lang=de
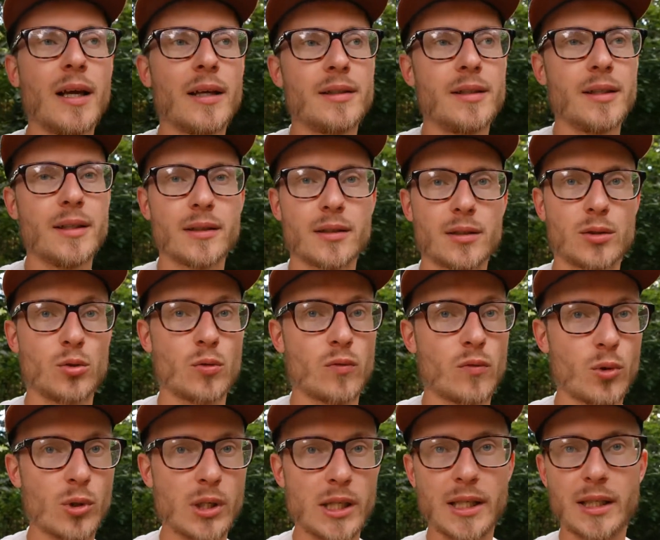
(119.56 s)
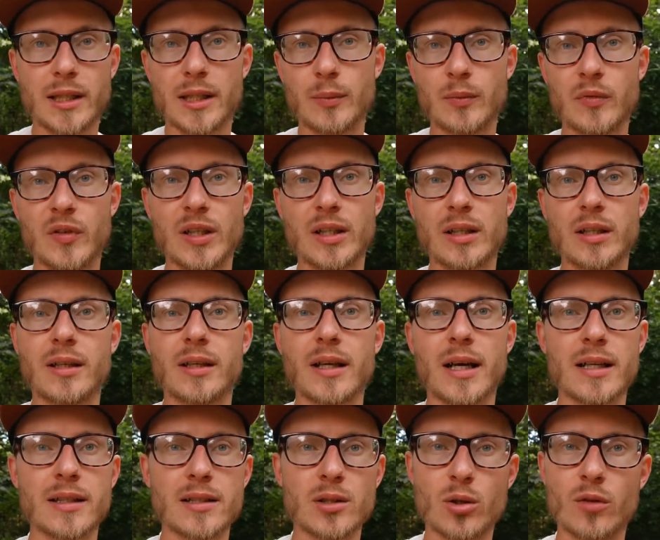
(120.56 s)
die ist sowohl lichtempfindlich
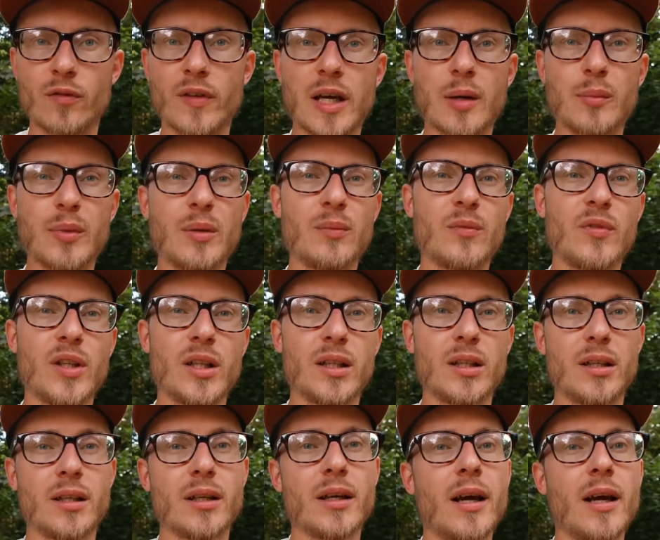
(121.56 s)
als auch wärmeempfindlich